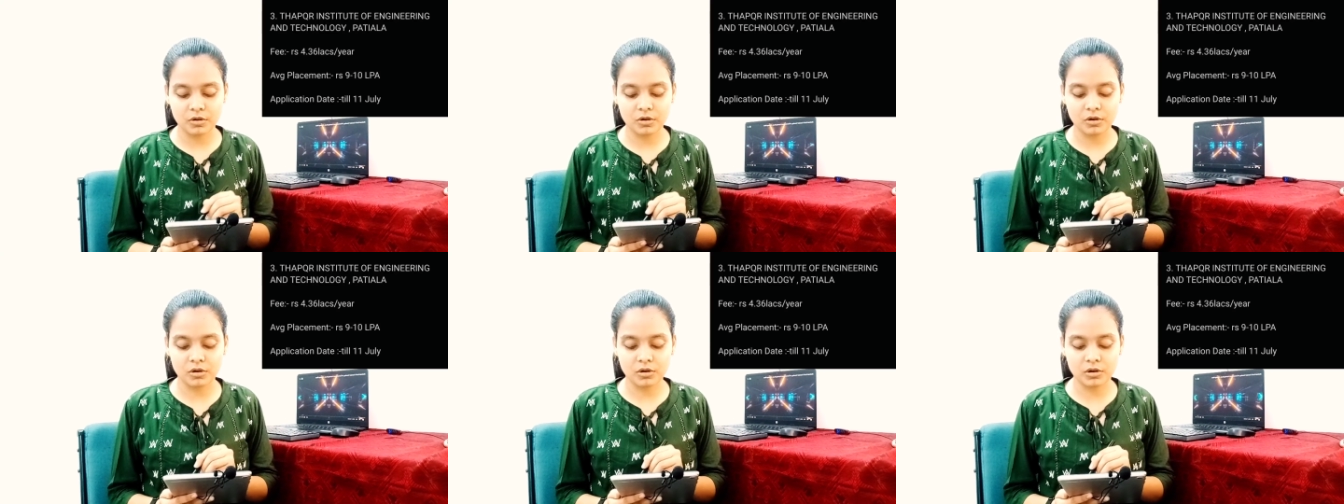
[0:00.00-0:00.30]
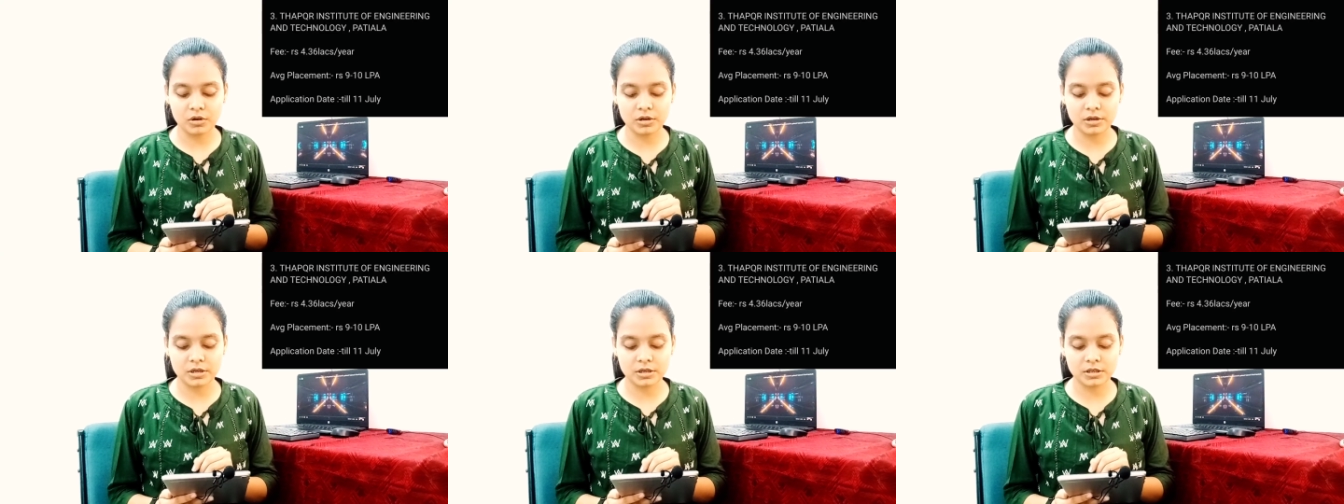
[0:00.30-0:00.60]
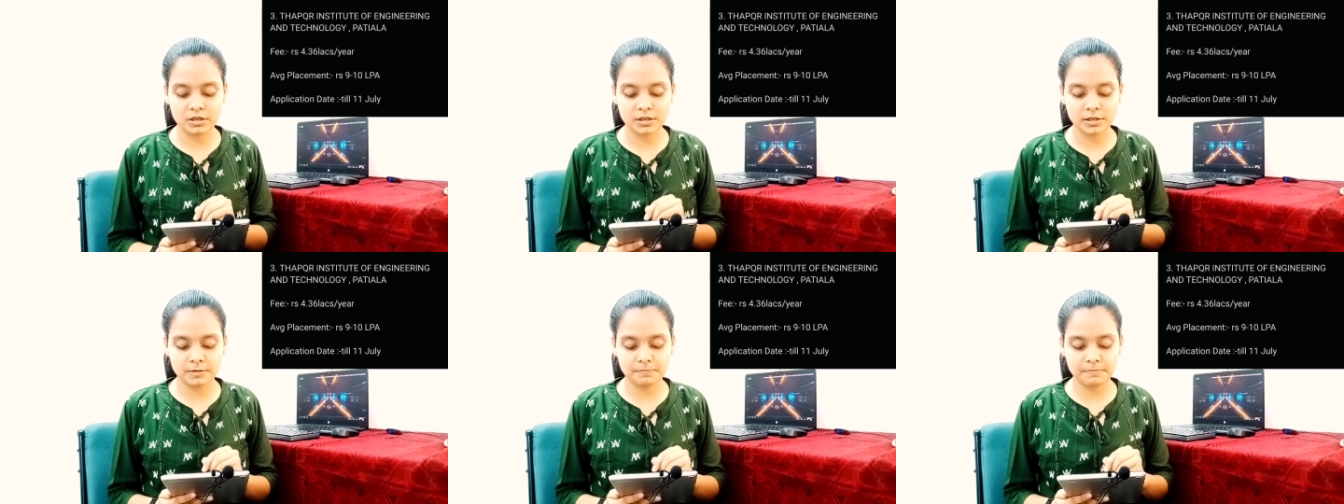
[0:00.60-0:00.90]
और
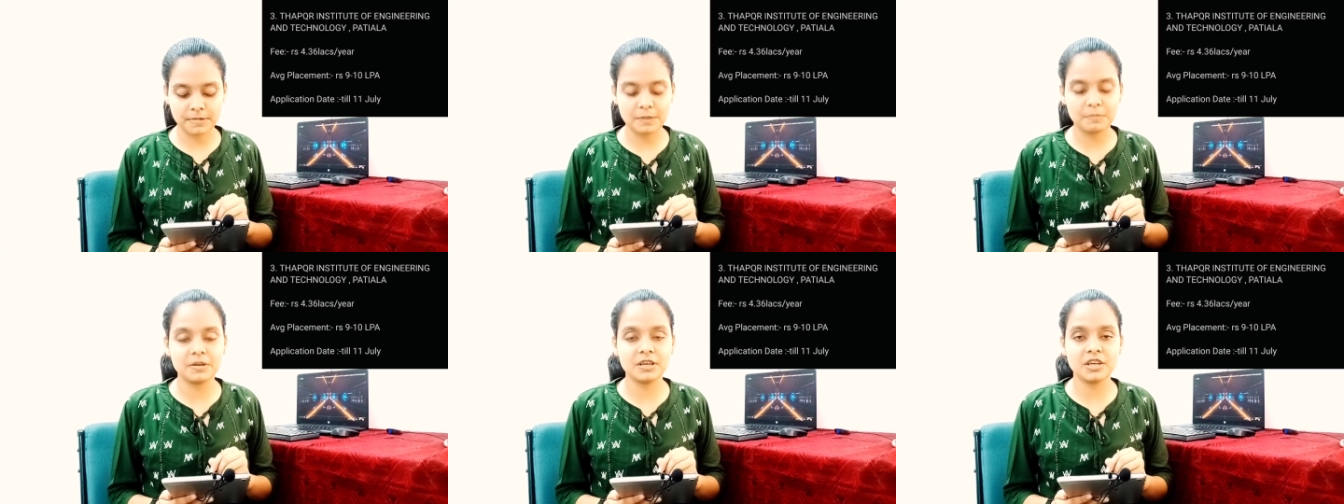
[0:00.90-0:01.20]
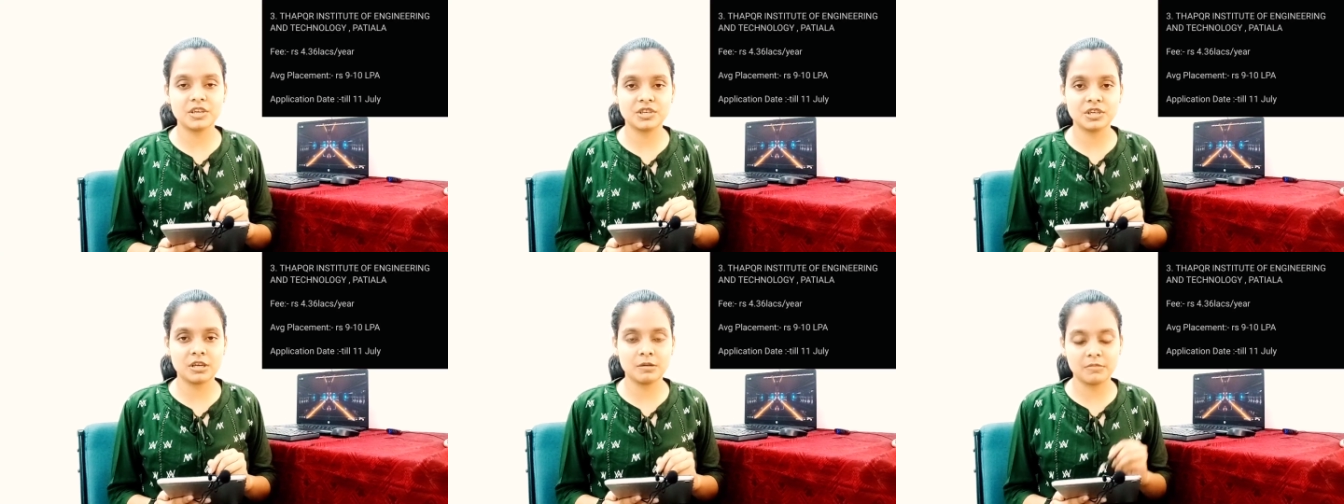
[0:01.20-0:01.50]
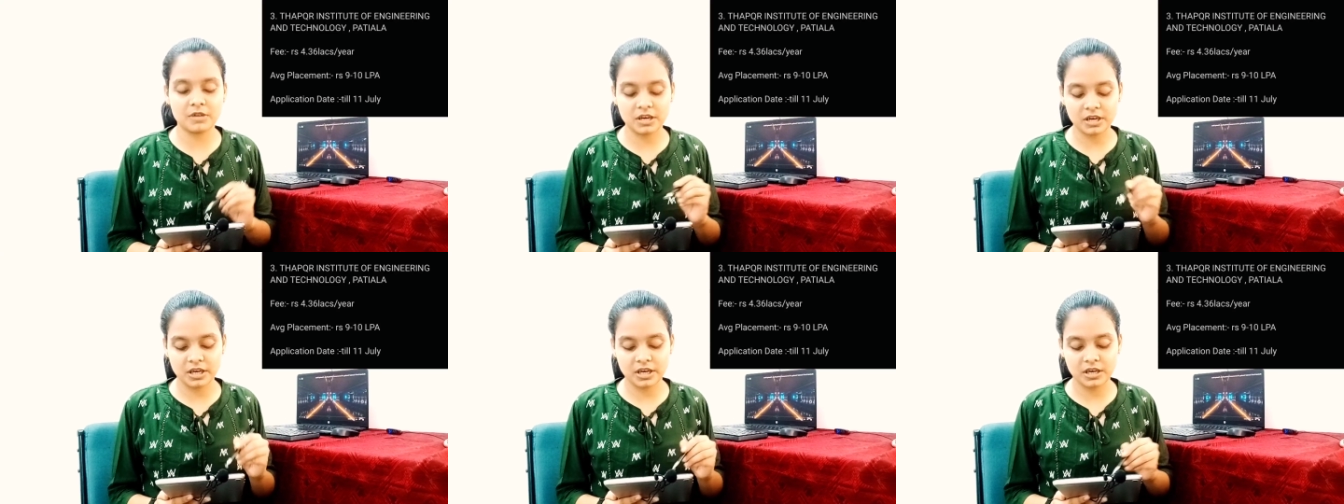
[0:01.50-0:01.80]
एप्लीकेशन uh,
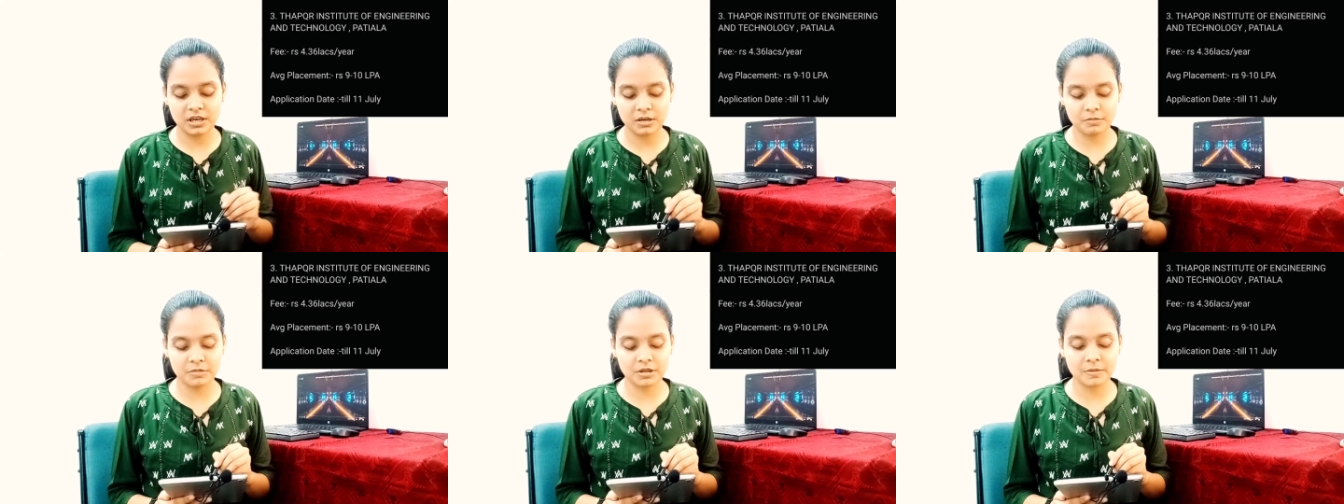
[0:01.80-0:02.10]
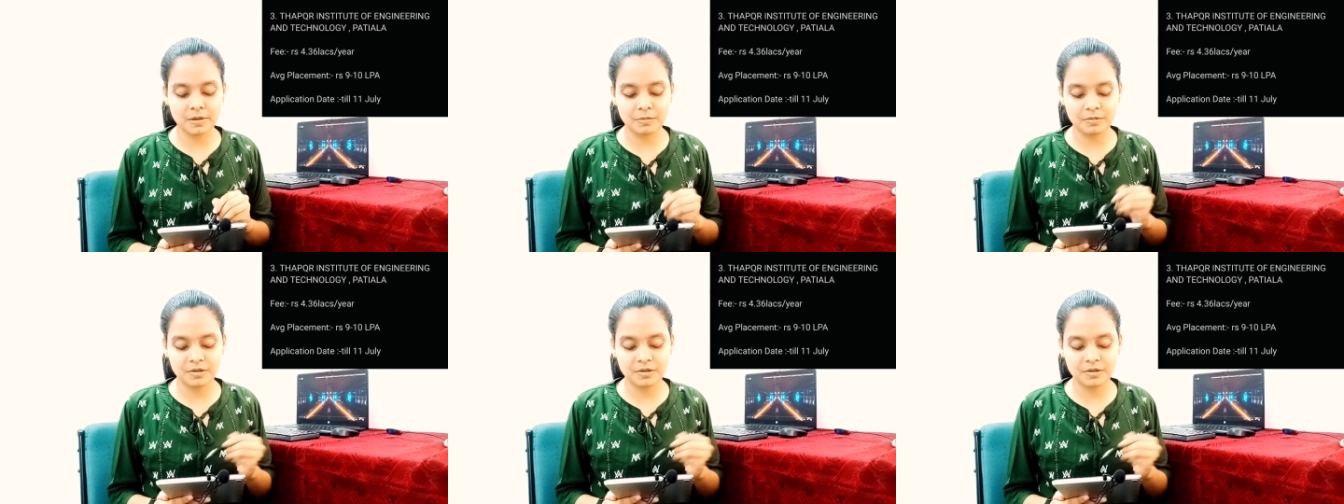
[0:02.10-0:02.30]
हमारा डेट मतलब